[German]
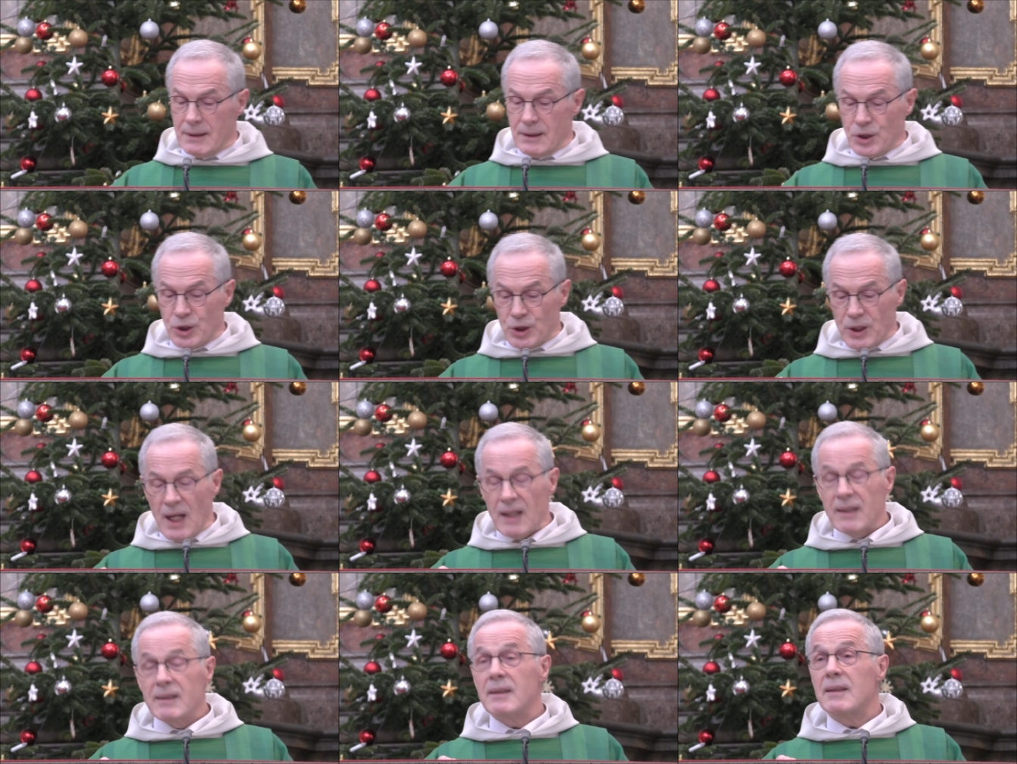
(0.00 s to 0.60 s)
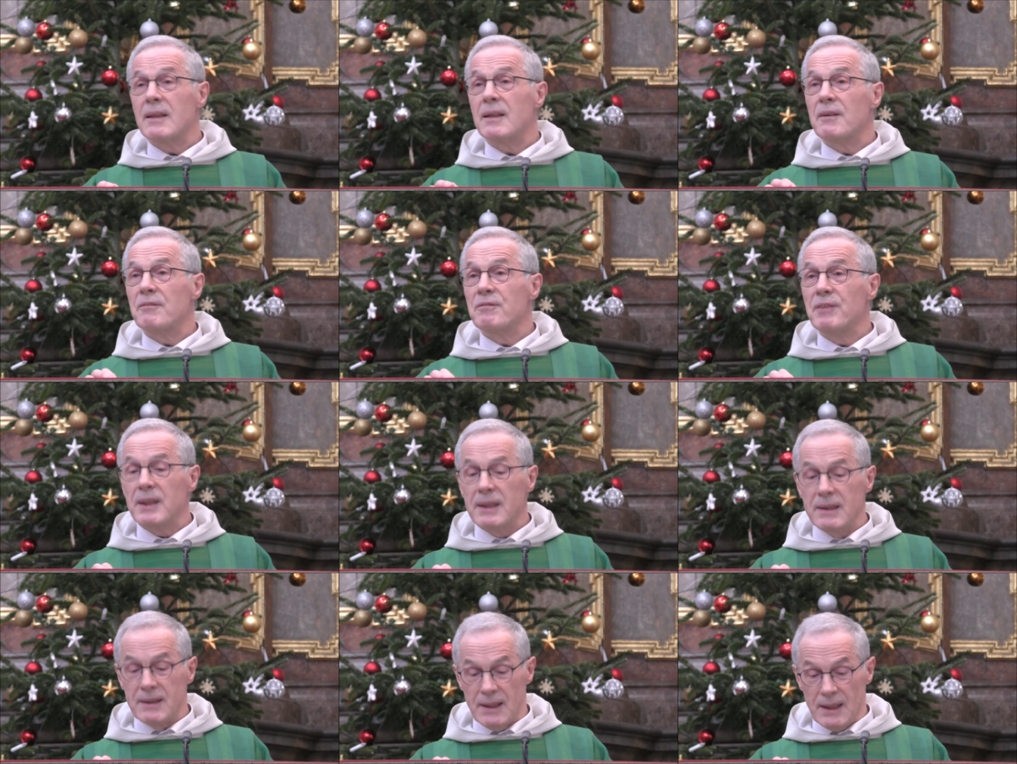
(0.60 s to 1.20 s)
die Stadt
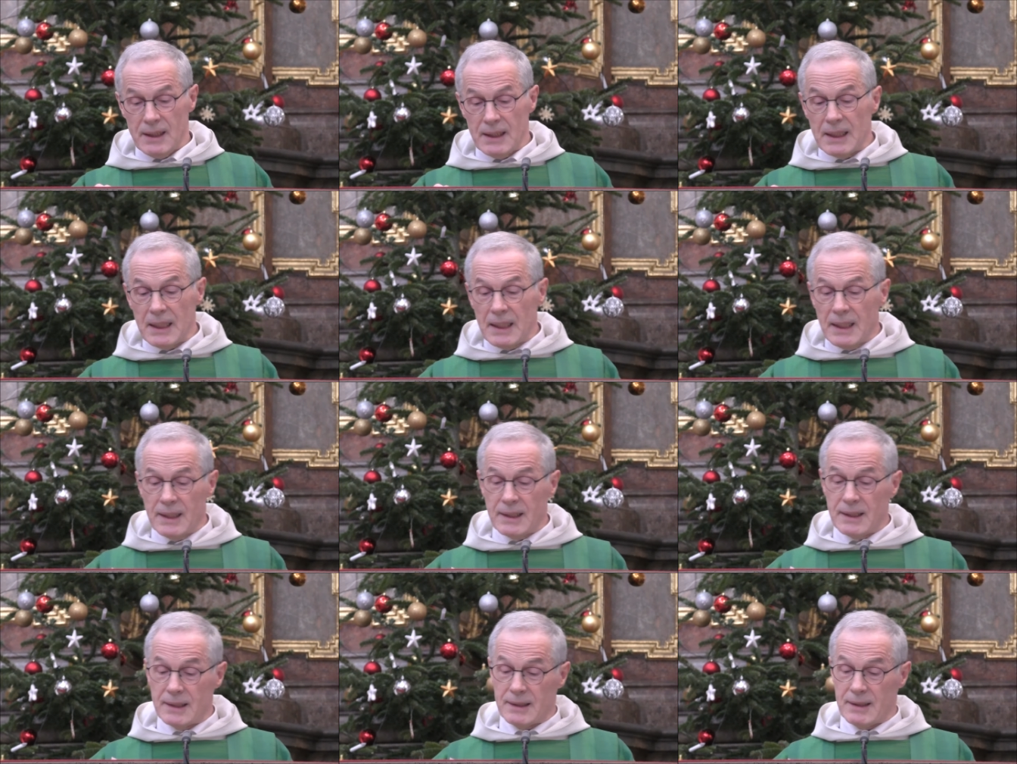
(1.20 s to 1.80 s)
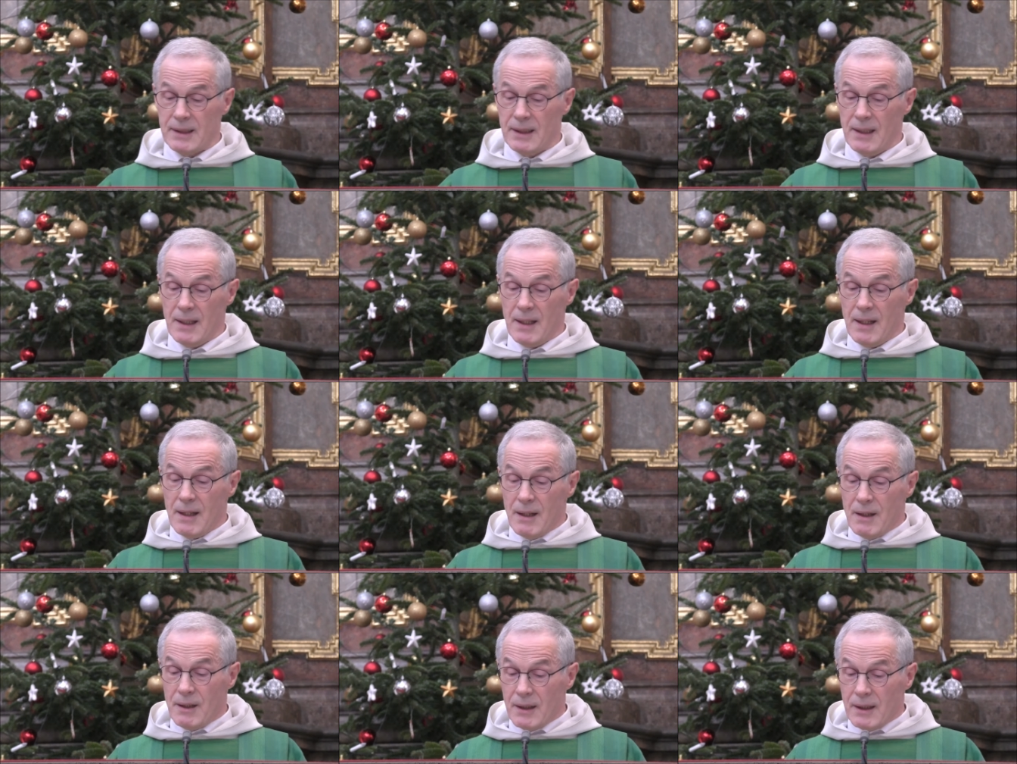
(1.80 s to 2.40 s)
wird nicht
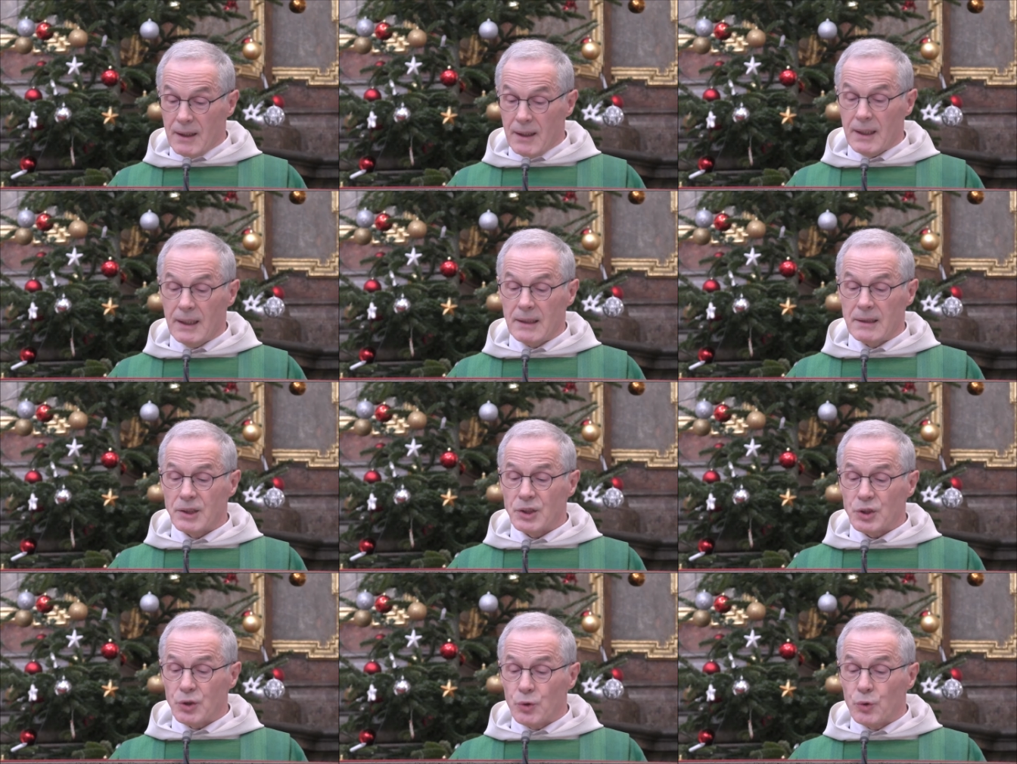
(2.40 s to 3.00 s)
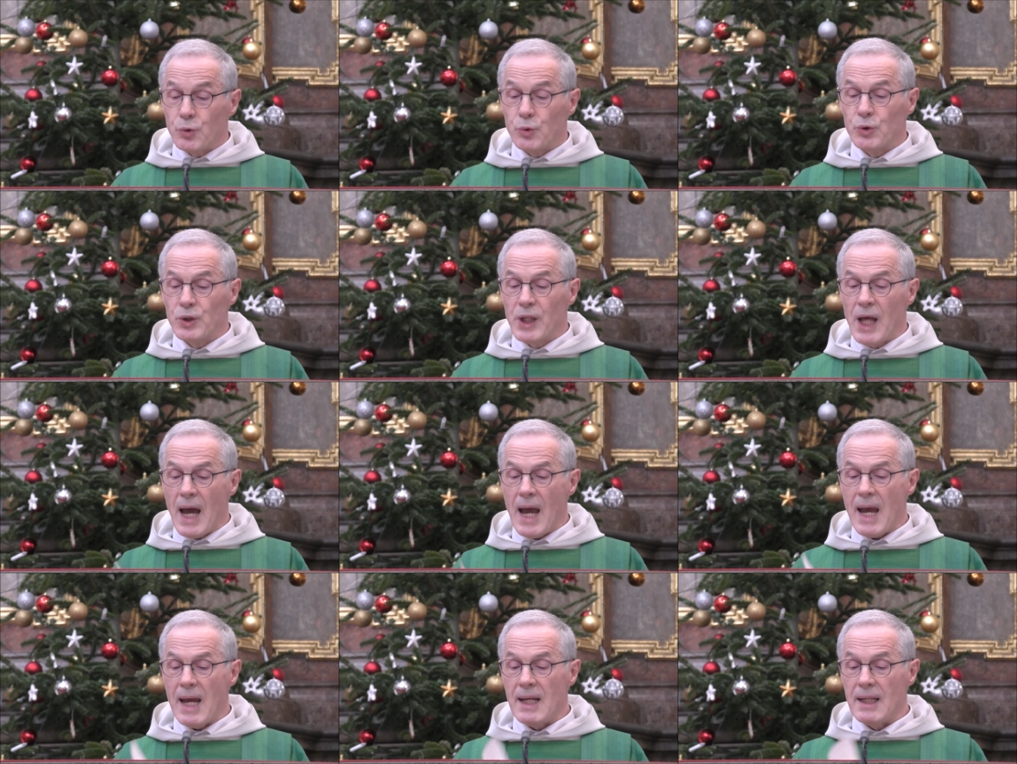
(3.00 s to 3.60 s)
ins
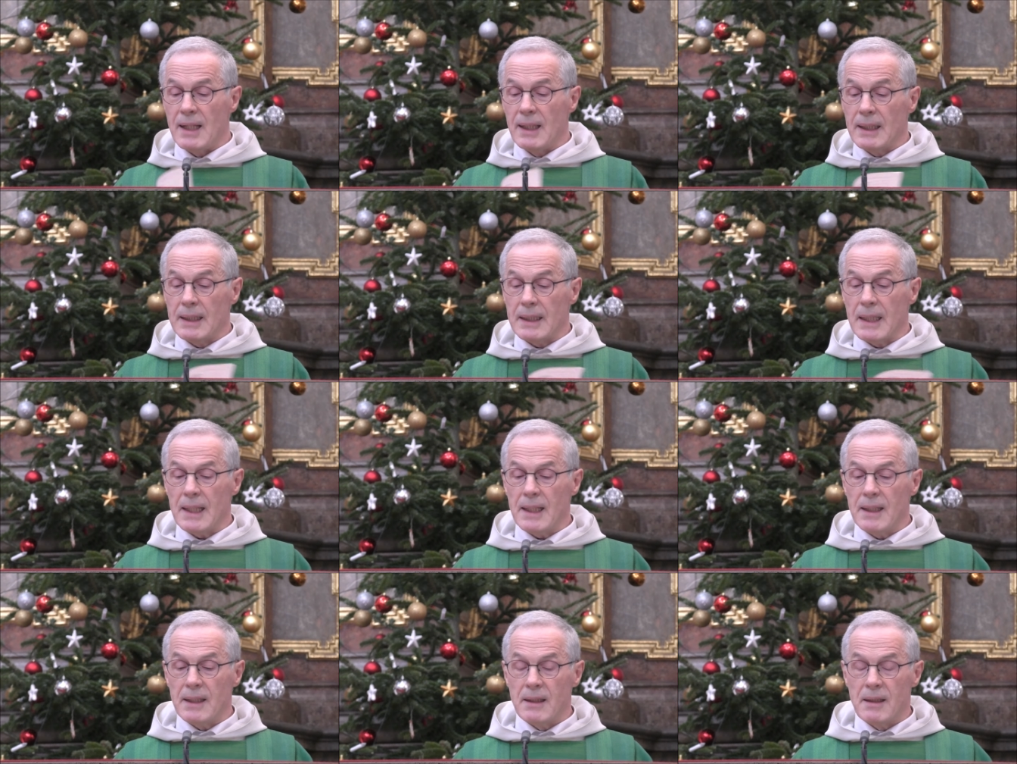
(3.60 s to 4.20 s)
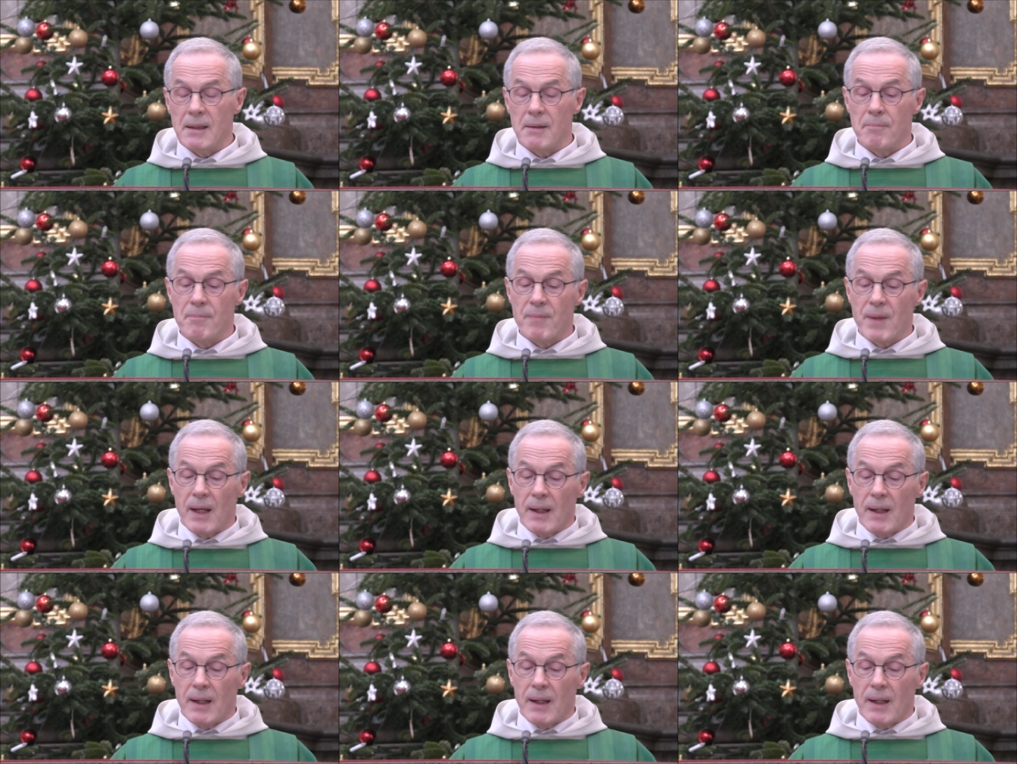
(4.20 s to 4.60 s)
Unheil gehen.